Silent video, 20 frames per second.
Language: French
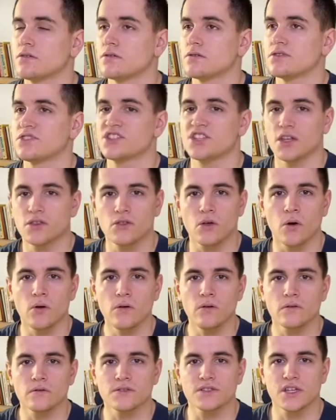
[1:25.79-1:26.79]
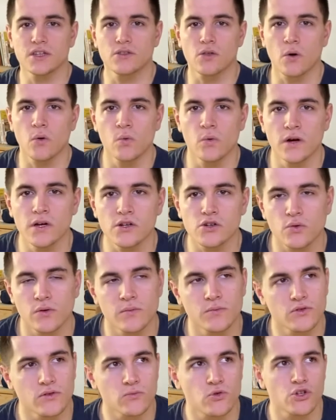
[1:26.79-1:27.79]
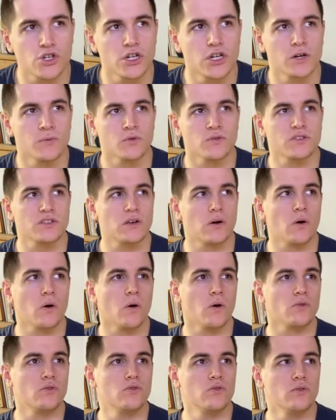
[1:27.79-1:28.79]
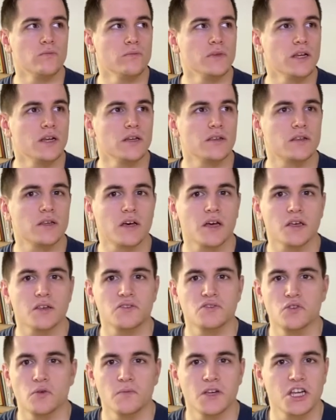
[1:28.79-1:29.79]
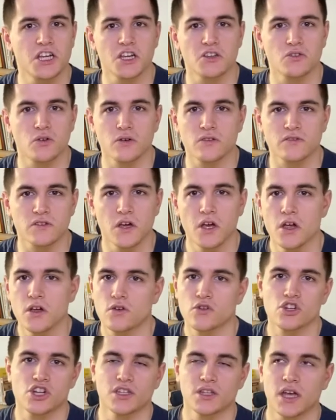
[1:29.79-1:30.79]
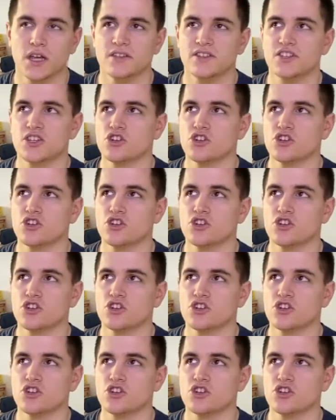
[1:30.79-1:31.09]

euh, ans, 7 ans, ouais, je crois, me semble que j'ai commencé en 2013-2014, quand j'étais assez